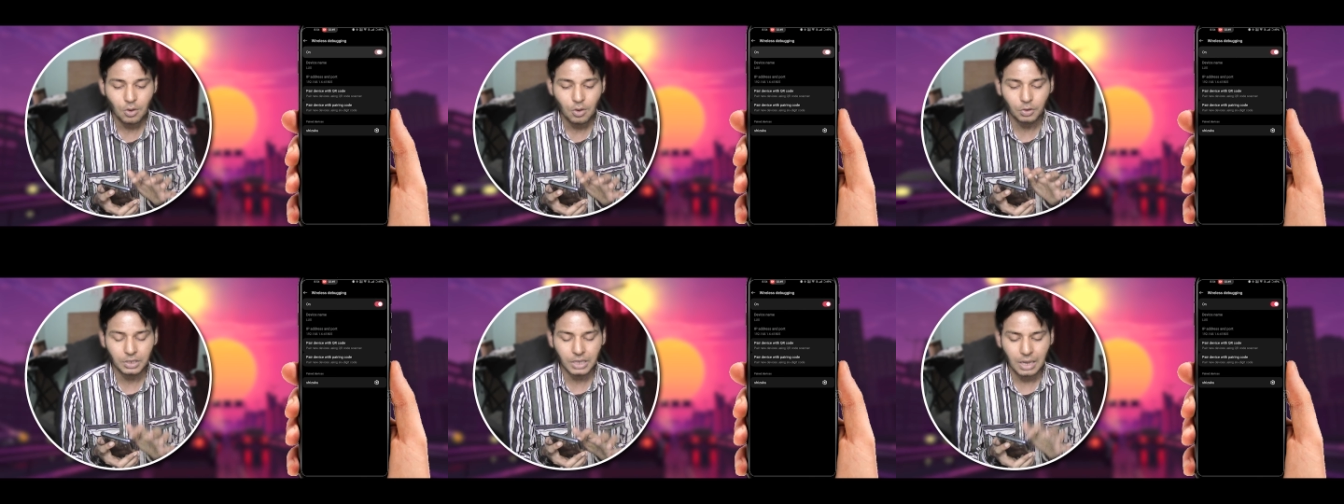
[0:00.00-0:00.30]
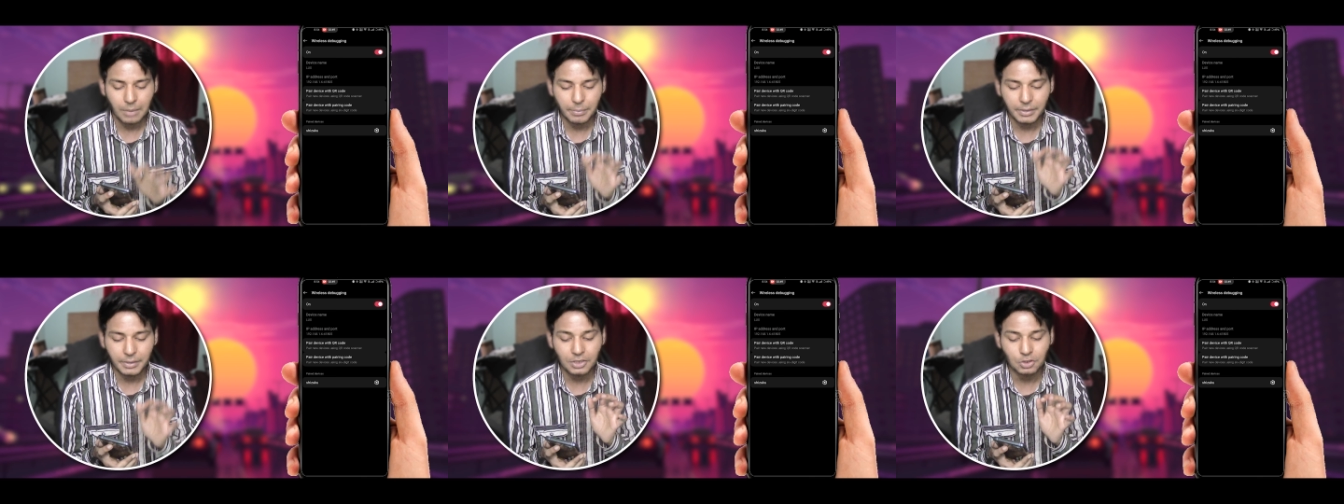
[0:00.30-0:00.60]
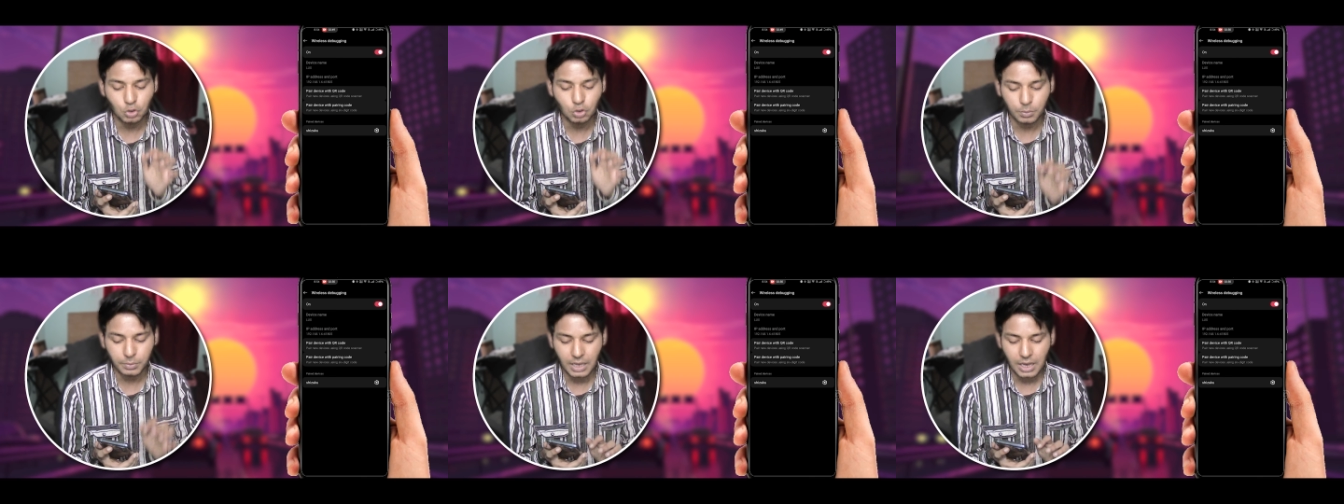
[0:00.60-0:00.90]
और यहाँ पे
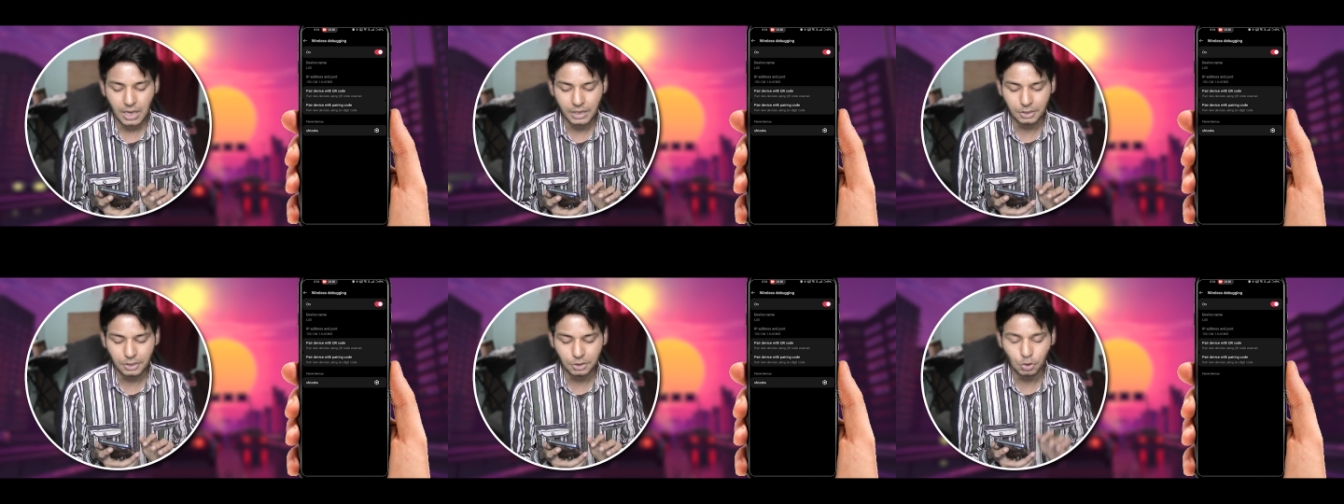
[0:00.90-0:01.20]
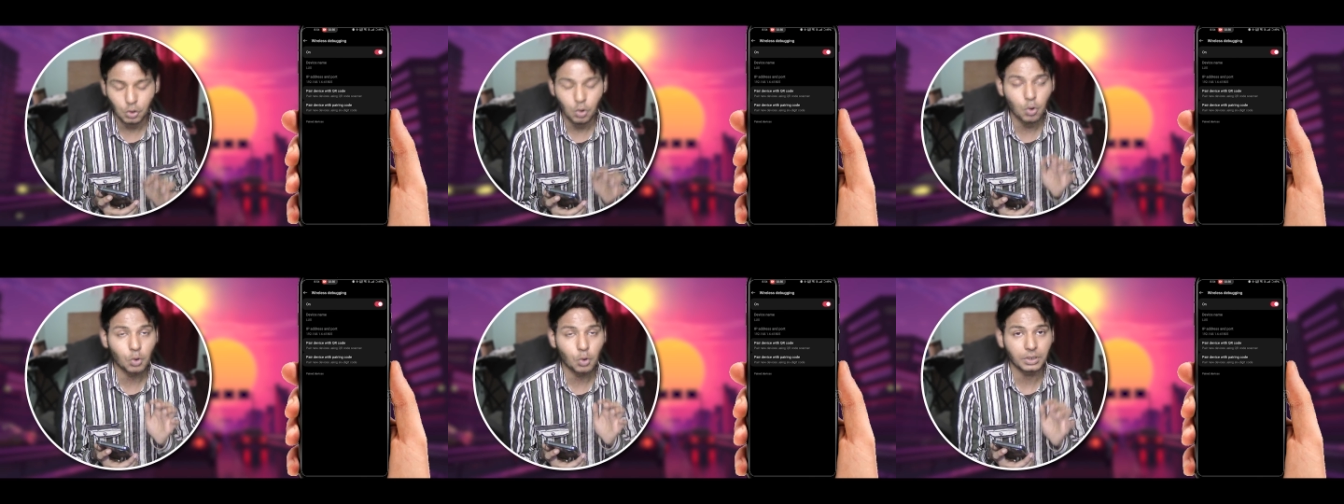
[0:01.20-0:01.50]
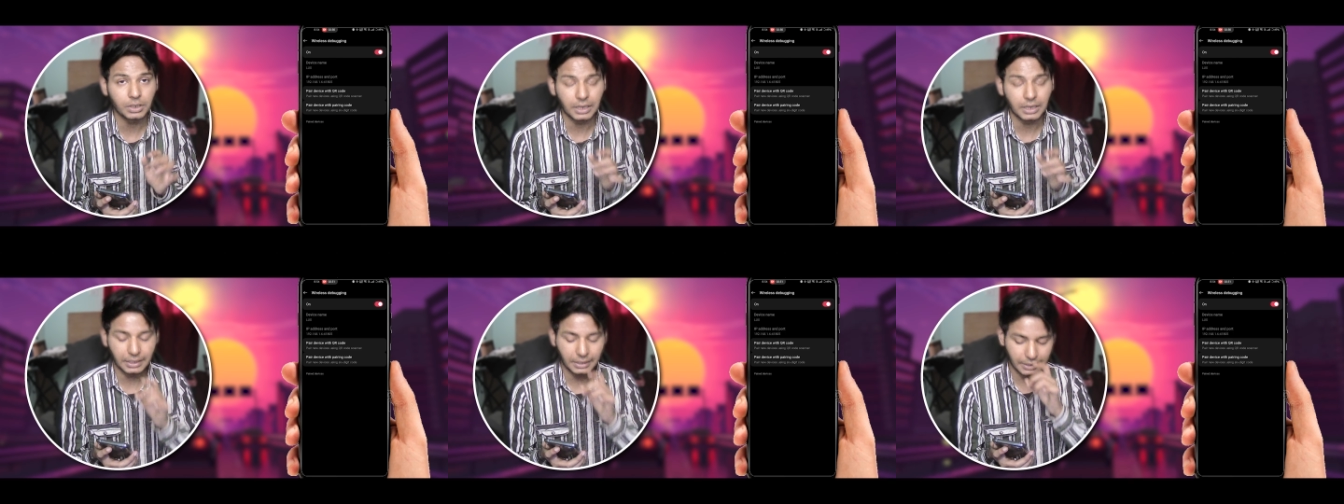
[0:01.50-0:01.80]
इसको भी आगे जो
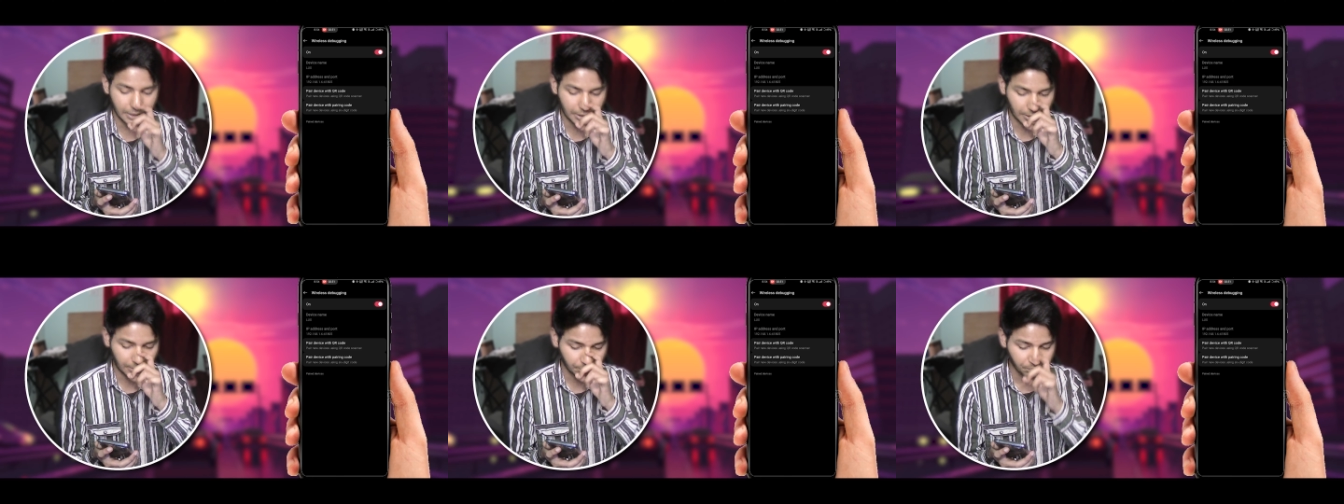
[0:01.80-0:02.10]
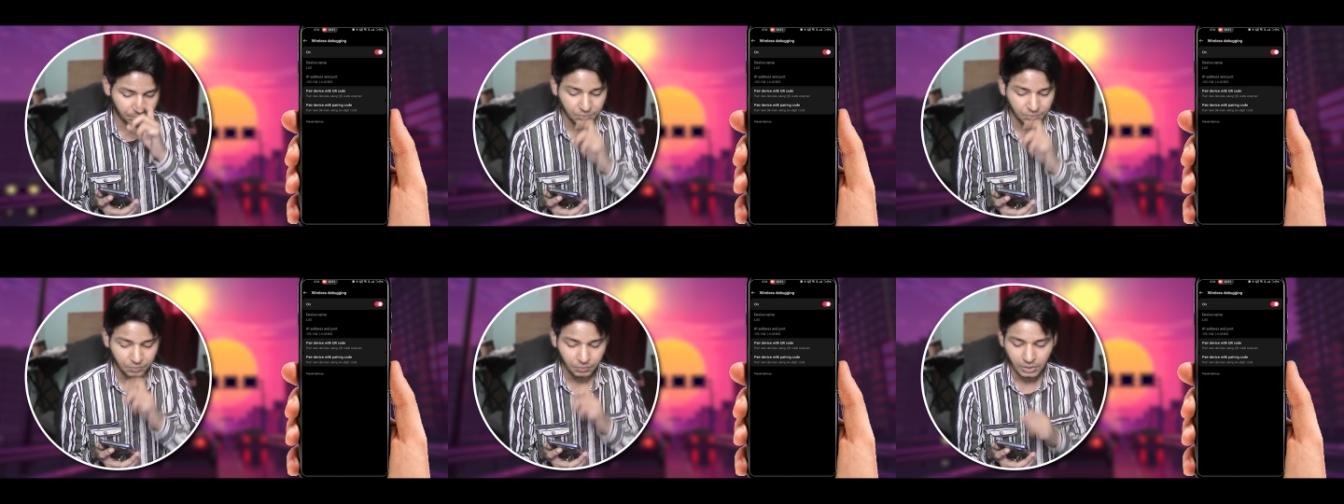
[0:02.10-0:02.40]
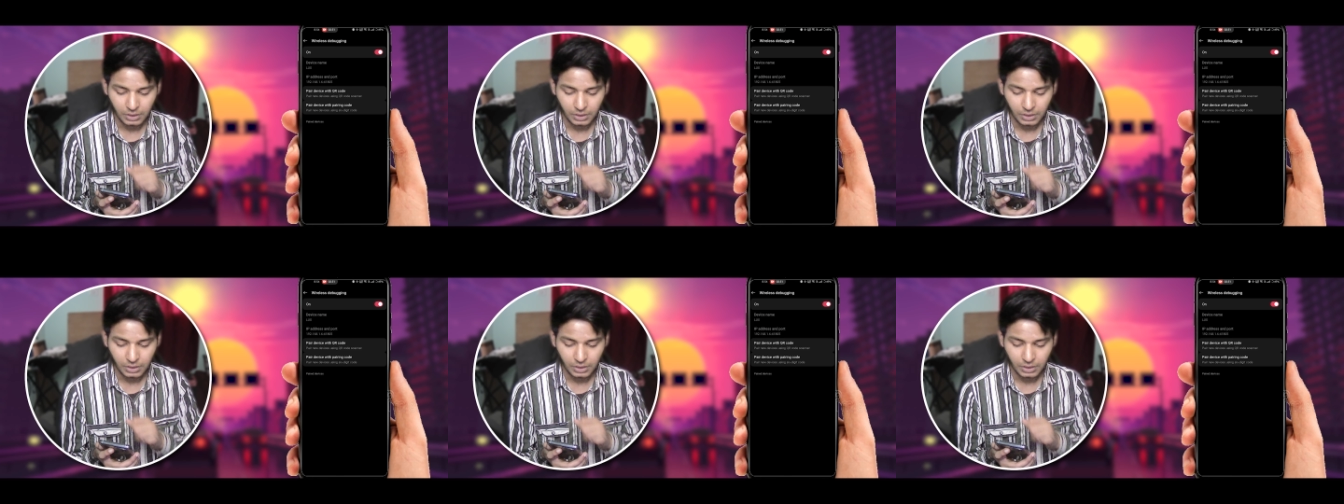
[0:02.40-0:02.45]
ऑन कर लेना है